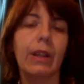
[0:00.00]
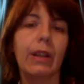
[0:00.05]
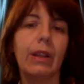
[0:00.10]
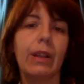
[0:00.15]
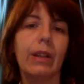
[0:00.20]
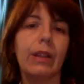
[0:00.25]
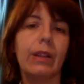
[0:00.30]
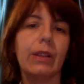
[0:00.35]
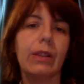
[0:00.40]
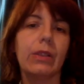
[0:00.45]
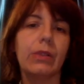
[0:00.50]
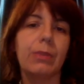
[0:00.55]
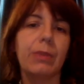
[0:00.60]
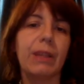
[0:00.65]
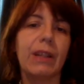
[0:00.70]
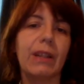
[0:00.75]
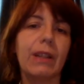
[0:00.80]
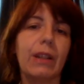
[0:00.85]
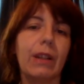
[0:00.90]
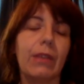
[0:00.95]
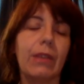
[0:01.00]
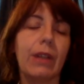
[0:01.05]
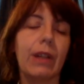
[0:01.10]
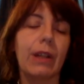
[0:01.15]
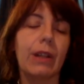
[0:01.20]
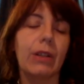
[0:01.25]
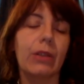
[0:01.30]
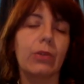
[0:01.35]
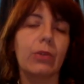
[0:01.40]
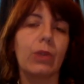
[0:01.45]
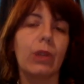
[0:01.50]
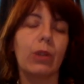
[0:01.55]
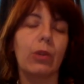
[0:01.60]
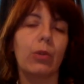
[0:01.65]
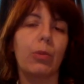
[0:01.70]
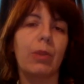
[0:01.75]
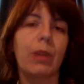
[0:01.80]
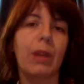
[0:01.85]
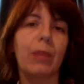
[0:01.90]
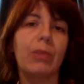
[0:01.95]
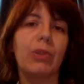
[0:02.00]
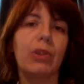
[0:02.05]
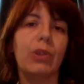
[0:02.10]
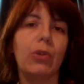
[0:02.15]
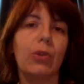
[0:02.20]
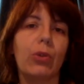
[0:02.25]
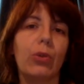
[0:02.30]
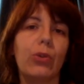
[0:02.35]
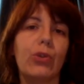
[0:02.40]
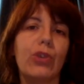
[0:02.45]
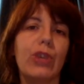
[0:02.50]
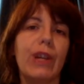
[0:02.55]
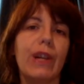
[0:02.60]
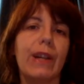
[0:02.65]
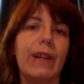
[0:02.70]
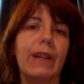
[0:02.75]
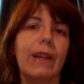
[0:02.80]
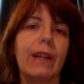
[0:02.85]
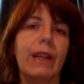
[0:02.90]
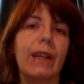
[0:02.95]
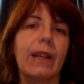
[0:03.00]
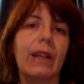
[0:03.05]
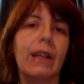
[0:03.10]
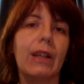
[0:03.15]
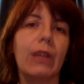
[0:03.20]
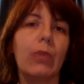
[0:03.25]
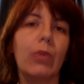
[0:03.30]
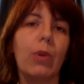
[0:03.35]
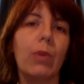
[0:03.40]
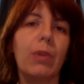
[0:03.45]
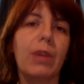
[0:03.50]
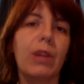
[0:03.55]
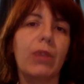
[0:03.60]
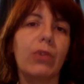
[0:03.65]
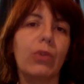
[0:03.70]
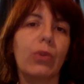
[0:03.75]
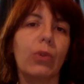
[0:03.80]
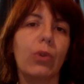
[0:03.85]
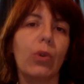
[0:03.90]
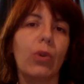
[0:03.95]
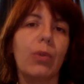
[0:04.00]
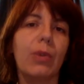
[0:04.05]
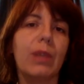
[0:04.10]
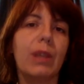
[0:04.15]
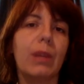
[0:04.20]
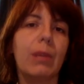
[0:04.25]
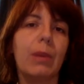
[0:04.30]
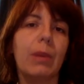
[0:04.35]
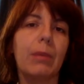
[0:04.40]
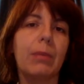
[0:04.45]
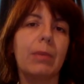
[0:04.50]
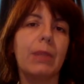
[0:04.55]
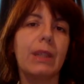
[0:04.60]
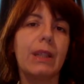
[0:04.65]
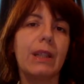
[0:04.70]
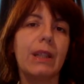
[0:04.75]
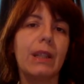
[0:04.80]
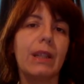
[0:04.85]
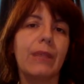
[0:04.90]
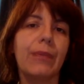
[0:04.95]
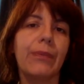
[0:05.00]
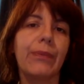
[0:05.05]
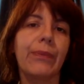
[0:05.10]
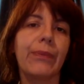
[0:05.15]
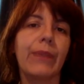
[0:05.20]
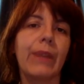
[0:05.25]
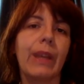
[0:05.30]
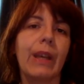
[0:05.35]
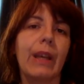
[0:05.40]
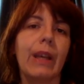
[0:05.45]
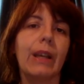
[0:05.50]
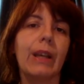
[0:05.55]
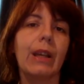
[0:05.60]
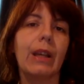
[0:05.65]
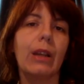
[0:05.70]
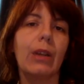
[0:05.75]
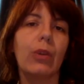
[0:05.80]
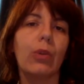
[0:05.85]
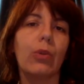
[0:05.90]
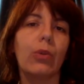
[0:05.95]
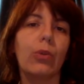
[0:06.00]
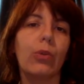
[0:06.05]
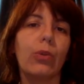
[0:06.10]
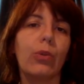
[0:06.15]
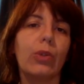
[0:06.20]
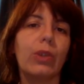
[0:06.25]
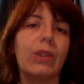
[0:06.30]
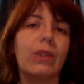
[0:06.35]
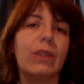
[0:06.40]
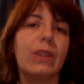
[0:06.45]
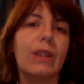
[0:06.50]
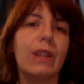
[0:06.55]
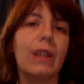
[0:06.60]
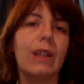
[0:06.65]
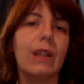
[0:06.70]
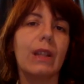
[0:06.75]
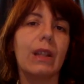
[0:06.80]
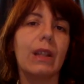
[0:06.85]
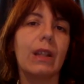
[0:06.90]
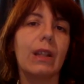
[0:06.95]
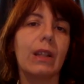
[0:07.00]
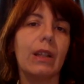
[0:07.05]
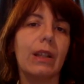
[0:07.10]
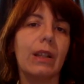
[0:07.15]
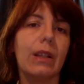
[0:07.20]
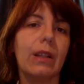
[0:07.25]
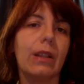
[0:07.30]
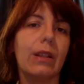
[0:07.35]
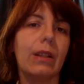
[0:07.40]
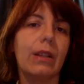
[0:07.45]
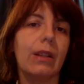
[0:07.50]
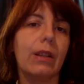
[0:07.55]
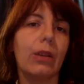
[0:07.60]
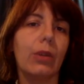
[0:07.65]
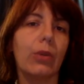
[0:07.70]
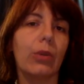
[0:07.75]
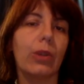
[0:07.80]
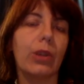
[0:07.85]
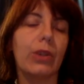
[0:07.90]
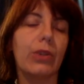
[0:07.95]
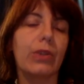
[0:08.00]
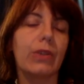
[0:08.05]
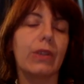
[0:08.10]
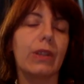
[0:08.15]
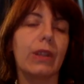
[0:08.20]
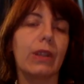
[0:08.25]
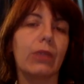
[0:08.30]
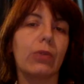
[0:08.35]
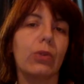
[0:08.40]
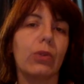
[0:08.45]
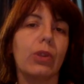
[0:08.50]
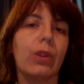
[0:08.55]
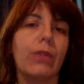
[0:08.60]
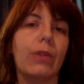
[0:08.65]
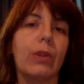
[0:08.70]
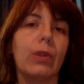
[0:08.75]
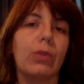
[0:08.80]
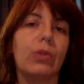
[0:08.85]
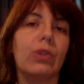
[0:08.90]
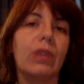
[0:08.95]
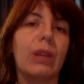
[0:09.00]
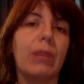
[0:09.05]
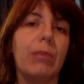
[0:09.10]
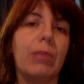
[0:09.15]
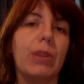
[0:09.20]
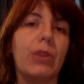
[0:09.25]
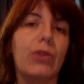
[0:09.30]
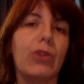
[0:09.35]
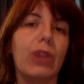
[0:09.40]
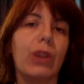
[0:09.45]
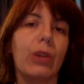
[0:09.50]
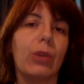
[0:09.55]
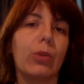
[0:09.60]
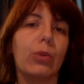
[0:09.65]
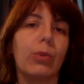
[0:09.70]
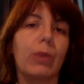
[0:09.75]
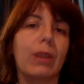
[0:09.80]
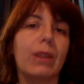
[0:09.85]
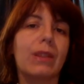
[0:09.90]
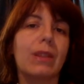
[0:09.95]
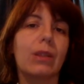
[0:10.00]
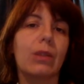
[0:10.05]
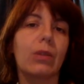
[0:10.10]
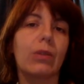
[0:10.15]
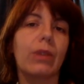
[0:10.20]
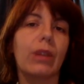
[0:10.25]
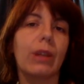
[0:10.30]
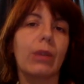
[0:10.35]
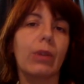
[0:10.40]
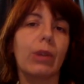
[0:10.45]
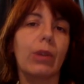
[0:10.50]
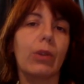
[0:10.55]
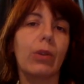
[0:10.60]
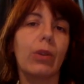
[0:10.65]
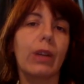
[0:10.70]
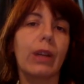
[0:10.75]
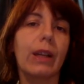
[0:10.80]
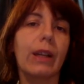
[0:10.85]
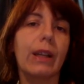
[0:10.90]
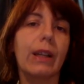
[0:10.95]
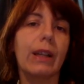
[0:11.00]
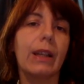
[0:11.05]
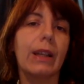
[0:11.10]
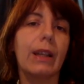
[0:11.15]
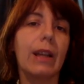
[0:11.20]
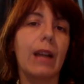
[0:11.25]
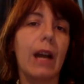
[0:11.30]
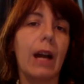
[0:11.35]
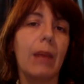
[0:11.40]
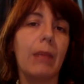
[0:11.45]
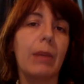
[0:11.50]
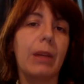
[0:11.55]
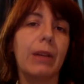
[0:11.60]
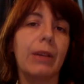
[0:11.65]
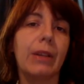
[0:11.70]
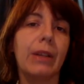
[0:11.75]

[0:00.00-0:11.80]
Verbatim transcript: E spiega di aver studiato parapsicologia e che gli uomini sono come dei bambini, che i loro desideri e le loro necessità sono davvero semplici, a loro basta trovare una donna che li ama,